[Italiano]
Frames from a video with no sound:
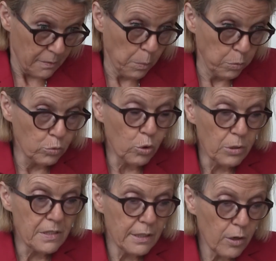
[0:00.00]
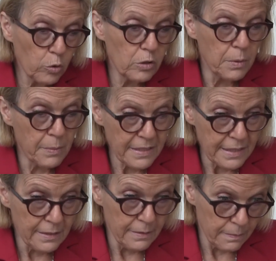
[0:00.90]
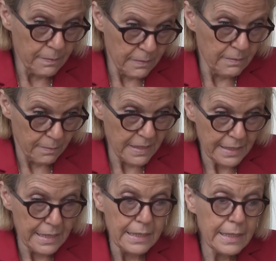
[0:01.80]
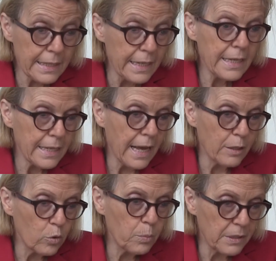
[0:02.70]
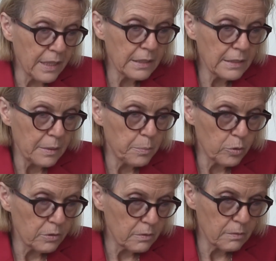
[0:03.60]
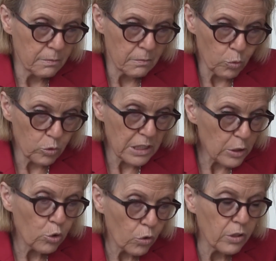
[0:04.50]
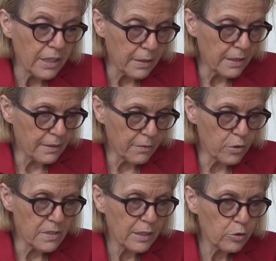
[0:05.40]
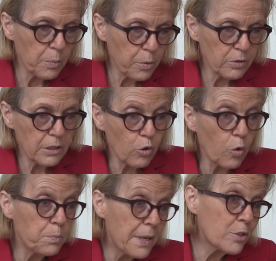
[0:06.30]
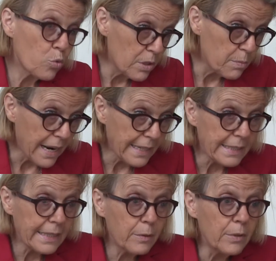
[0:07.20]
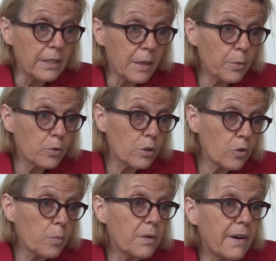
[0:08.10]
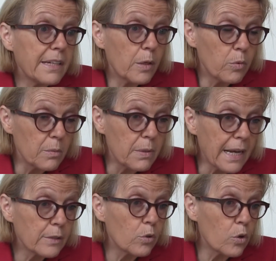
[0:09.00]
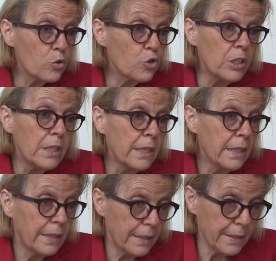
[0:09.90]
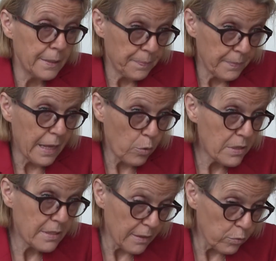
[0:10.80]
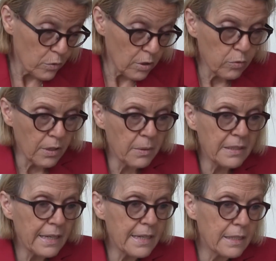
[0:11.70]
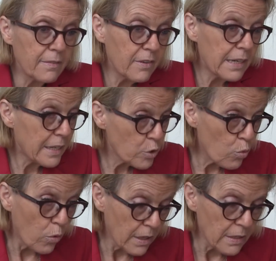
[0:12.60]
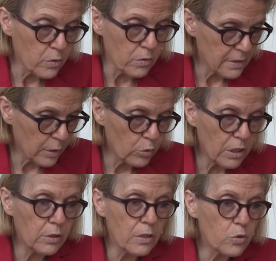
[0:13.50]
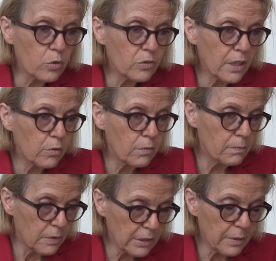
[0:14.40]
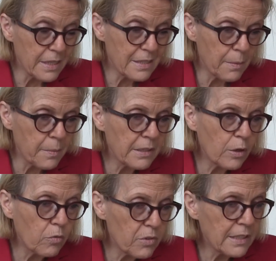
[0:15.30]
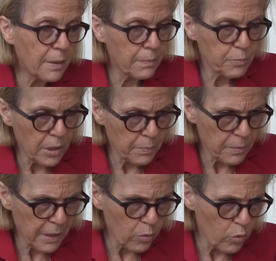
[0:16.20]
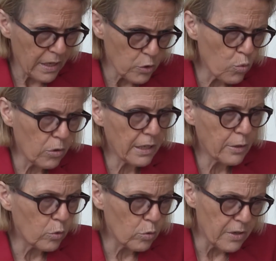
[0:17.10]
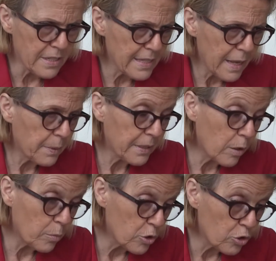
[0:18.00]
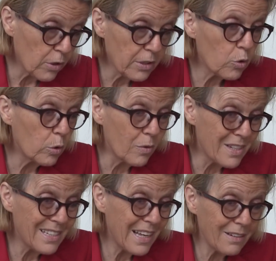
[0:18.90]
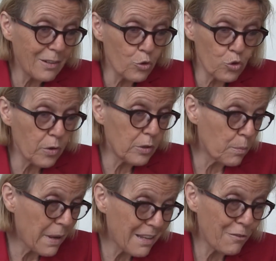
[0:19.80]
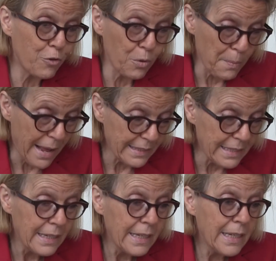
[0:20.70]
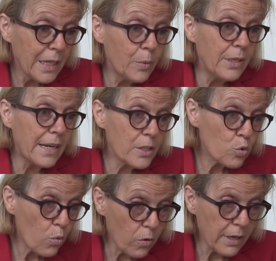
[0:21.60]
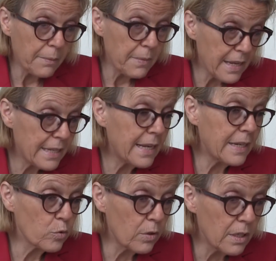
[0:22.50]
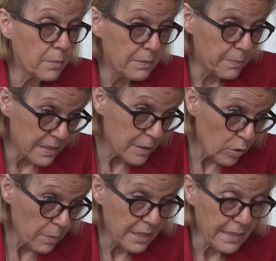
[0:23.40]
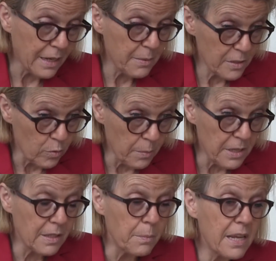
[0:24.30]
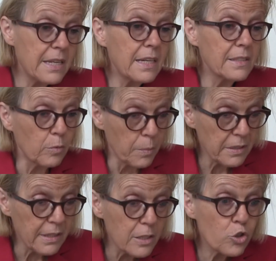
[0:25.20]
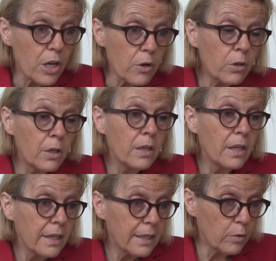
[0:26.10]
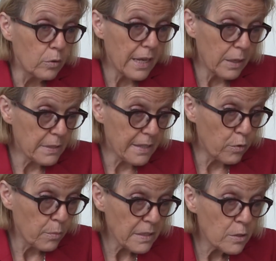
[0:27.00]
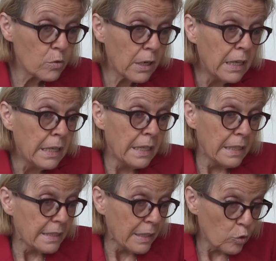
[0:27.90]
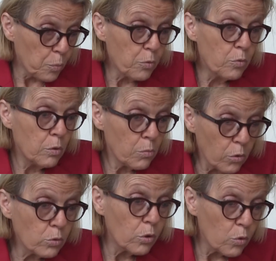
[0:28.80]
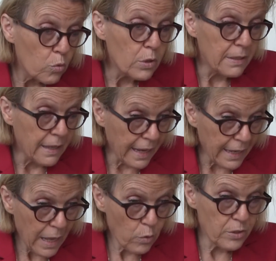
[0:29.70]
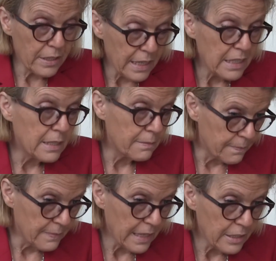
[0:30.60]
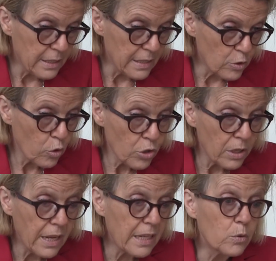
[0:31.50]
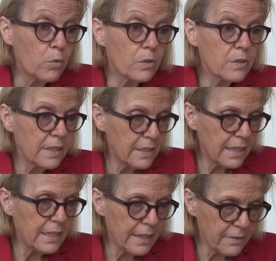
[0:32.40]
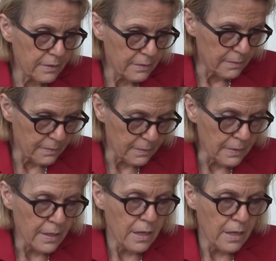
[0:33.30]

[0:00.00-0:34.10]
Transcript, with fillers: appunto quegli stereotipi maschi, eh, maschili che hanno per tanti tempo mm, nutrito e rafforzato rapporti di coppia squilibrati e quindi il rapporto di coppia va riequilibrato. Oggi ehm, e questa la funzione fondamentale che deve avere la scuola, ne sono, è stato detto, ne sono stra, mm, estremamente convinta, prima ancora la scuola che non l'università perché come dicevo anch'io all'università arrivano giovani ormai formati, quindi la scuola media, la scuola persino elementare ma sicuramente media e sicuramente liceo che devono dare questa formazione tanto più in un mondo in cui a causa dei, mm, dei, dei social networks e del, mm,